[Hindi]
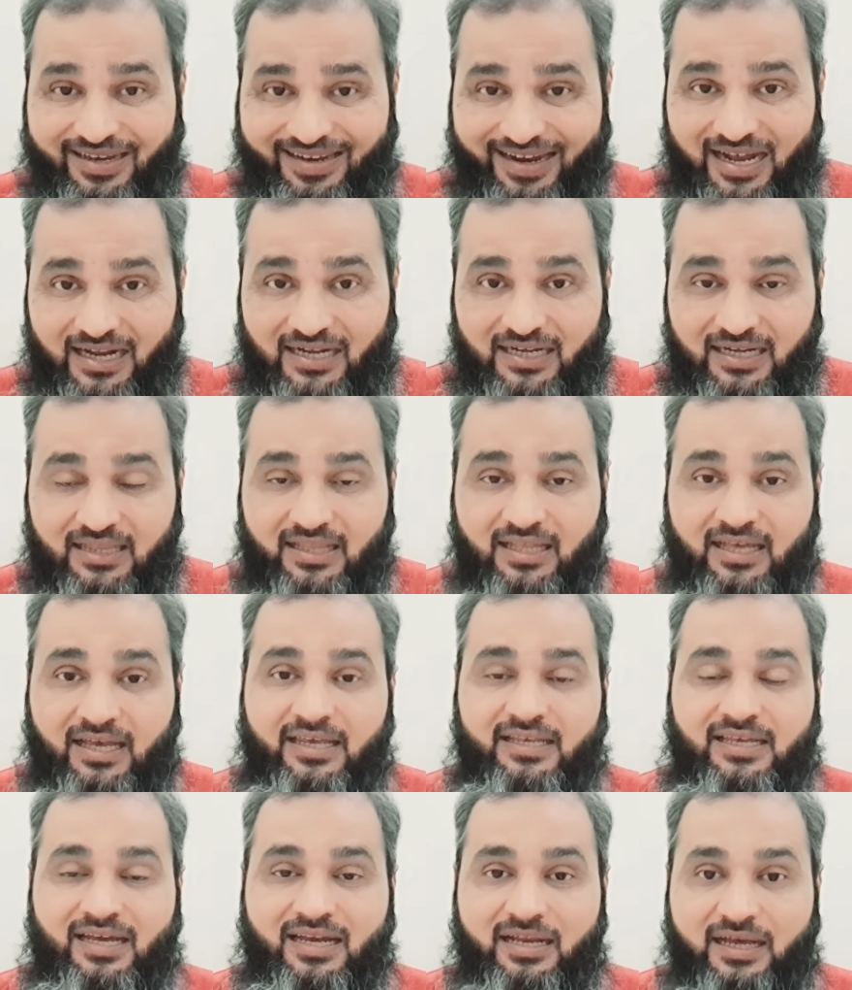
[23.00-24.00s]
नाकद
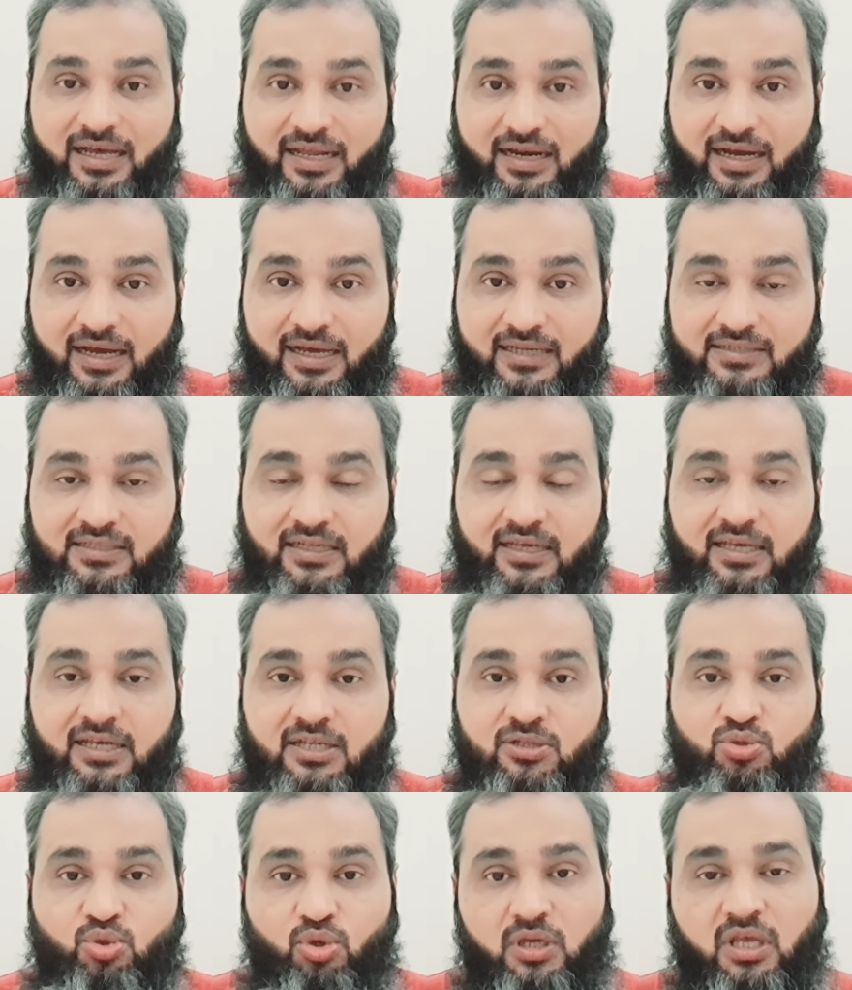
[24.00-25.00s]
हैं या नाराज़ हैं
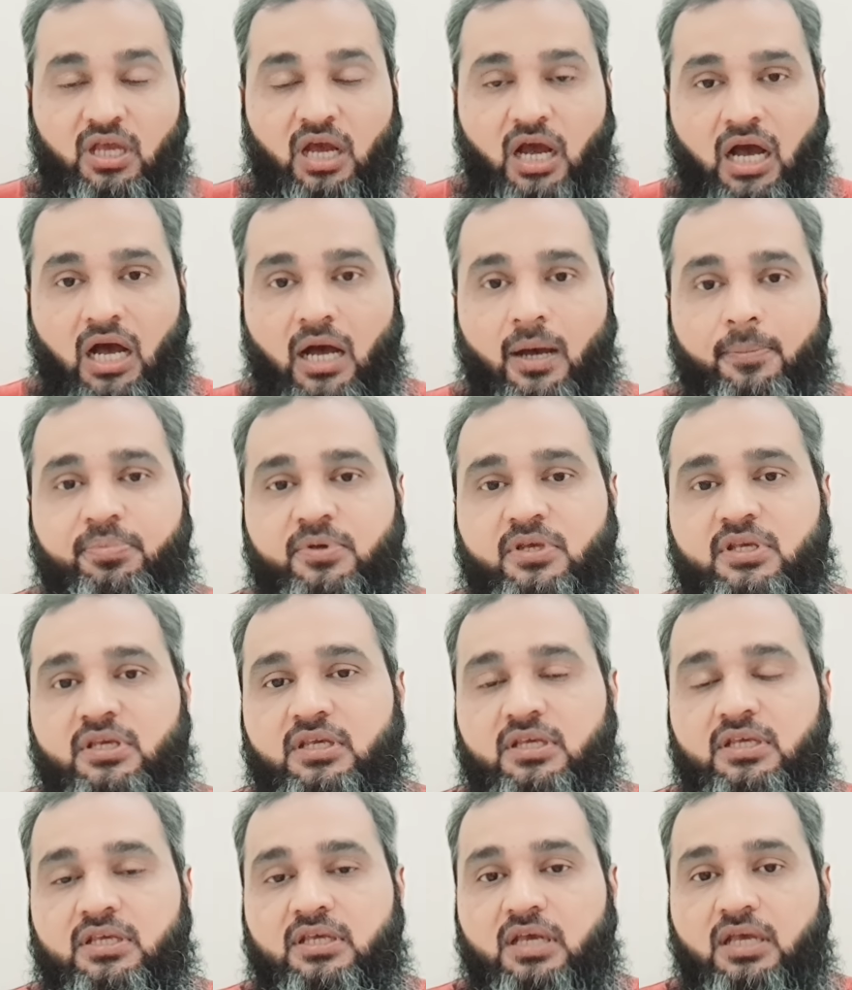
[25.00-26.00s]
जो कि आपकी